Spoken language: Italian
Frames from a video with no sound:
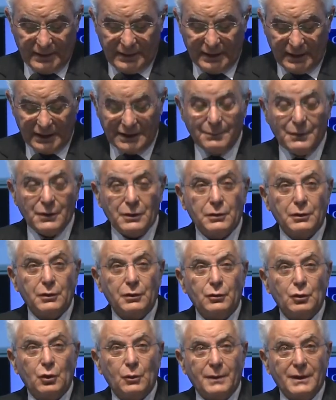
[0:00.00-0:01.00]
e la
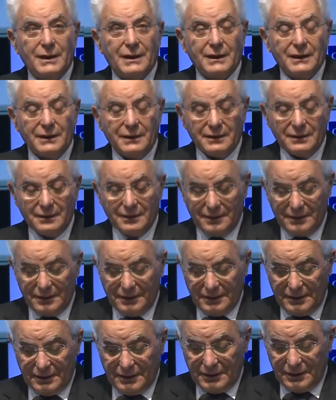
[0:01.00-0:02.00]
dimensione globale
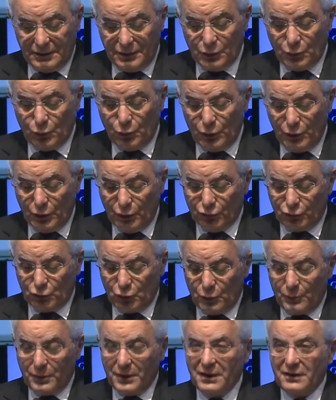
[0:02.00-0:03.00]
in cui il
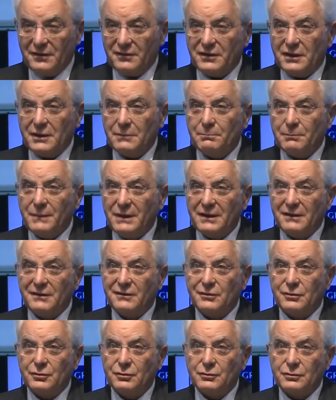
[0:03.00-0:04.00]
nostro Paese è
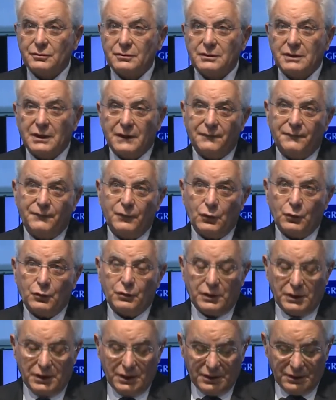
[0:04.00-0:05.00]
immerso
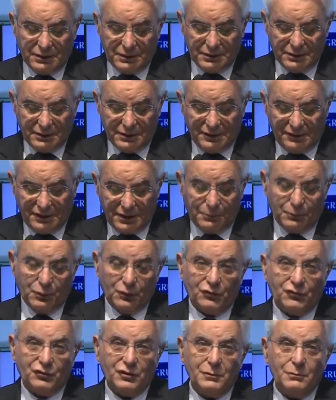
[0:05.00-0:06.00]
rafforza, se
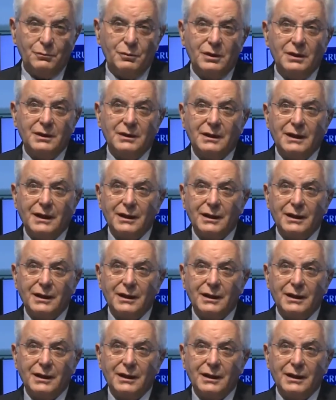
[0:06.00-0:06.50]
possibile,